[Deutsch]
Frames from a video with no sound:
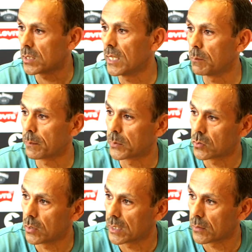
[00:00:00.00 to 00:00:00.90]
ich nämlich
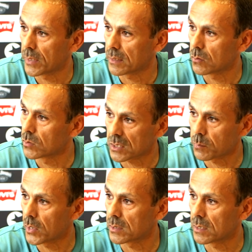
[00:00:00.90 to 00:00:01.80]
persönlich werden. Und
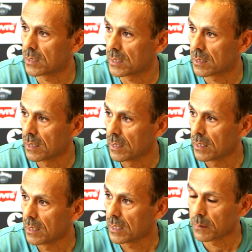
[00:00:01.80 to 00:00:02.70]
das möchte ich nicht.
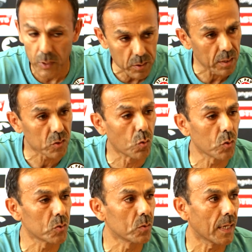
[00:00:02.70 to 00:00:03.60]
Ich möchte das
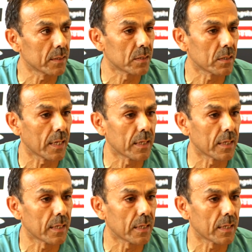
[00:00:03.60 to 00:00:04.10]
Große und Ganze